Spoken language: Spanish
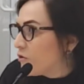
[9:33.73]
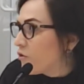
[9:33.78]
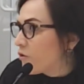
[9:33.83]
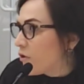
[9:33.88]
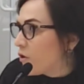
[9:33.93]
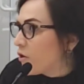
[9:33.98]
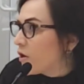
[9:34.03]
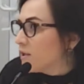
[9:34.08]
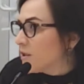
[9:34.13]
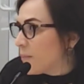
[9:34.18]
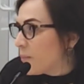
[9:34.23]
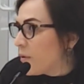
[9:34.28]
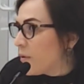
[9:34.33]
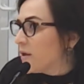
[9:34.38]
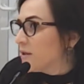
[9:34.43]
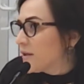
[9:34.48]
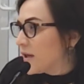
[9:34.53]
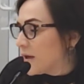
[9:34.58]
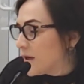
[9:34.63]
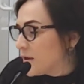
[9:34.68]
Yo creo que se
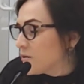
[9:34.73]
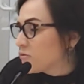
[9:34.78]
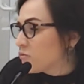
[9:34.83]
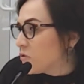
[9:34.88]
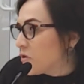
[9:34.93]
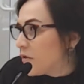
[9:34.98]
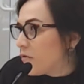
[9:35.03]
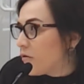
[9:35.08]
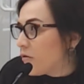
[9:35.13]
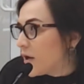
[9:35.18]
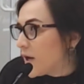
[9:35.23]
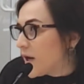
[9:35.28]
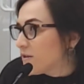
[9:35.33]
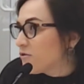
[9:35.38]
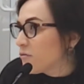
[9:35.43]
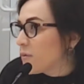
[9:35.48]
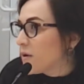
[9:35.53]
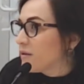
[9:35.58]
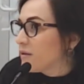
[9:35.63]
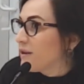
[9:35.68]
puede seguir discutiendo el
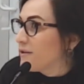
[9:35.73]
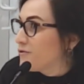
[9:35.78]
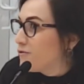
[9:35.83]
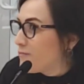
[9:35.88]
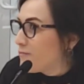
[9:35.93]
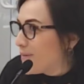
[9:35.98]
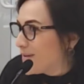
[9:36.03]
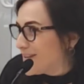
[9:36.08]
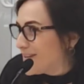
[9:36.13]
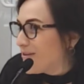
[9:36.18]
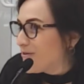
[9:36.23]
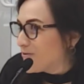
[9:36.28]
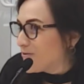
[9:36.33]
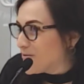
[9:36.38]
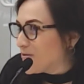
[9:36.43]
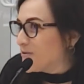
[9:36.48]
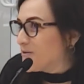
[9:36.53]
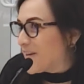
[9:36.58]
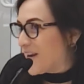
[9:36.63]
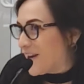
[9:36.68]
caso mientras no pasen los
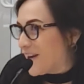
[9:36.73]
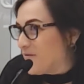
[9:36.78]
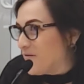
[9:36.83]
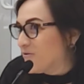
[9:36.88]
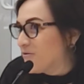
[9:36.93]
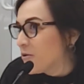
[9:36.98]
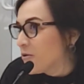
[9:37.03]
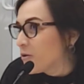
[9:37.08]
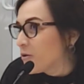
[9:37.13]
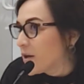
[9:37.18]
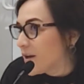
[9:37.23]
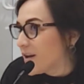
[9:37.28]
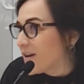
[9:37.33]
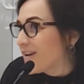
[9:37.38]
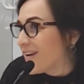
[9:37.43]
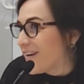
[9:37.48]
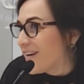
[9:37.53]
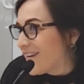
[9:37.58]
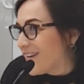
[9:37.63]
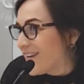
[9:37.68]
dos años, ¿no? Que,
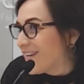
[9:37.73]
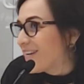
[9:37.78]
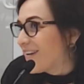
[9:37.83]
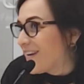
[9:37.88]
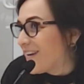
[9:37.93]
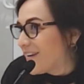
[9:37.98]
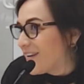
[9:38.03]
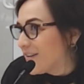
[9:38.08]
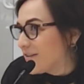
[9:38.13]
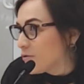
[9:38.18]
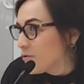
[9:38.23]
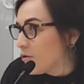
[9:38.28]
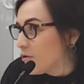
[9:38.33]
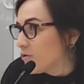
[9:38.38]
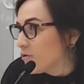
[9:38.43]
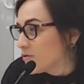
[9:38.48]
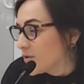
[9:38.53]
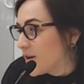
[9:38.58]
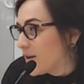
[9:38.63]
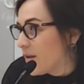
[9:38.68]
que, que, que son
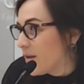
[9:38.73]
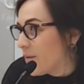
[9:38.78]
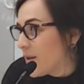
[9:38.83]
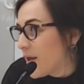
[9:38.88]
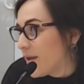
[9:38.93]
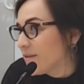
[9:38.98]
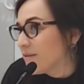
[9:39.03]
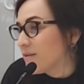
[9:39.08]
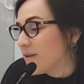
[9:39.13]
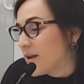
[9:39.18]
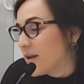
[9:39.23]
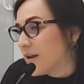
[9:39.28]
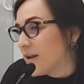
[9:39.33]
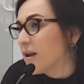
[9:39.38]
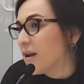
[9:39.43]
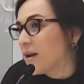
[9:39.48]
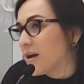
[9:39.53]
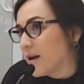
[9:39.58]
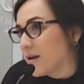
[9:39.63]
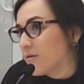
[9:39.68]
los que debería estar en
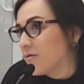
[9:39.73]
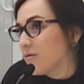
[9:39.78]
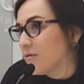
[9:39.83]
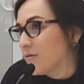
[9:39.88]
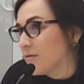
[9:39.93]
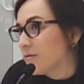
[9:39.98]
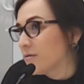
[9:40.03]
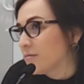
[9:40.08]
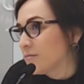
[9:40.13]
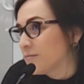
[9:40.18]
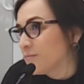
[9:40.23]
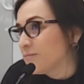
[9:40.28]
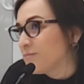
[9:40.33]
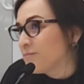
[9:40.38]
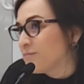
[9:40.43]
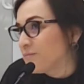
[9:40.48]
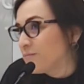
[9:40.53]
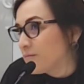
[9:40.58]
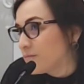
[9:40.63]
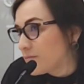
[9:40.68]
el cargo. Es
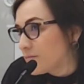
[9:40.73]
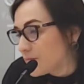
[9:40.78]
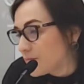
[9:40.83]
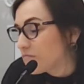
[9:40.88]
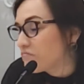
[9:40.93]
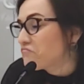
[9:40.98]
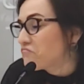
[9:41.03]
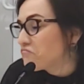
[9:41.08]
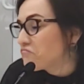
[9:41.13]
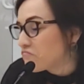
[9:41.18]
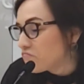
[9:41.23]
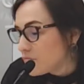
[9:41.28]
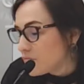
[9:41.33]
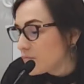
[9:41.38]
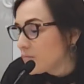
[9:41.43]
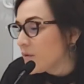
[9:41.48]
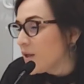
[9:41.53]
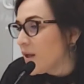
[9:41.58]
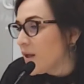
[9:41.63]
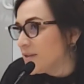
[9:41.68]
decir, hay tiempo
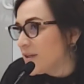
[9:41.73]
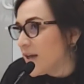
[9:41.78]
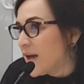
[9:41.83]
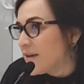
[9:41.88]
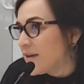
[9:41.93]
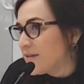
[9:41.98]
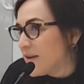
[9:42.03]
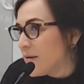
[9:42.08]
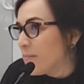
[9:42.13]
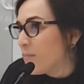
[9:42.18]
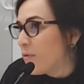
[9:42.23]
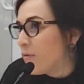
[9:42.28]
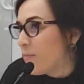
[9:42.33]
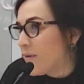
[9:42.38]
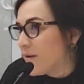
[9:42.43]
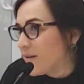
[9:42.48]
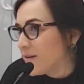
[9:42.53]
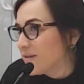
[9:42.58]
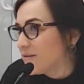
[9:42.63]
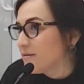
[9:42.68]
todavía en un
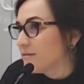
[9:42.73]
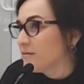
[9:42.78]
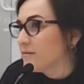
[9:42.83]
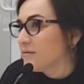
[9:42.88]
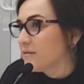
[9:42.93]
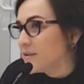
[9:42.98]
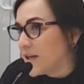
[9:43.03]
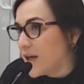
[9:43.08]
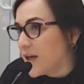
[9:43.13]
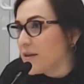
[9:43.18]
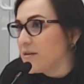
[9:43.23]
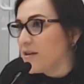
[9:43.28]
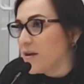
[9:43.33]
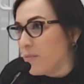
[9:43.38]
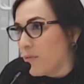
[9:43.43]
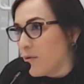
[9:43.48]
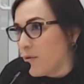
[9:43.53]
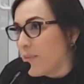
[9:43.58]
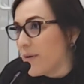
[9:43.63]
momento dado. Sí, hay tiempo que,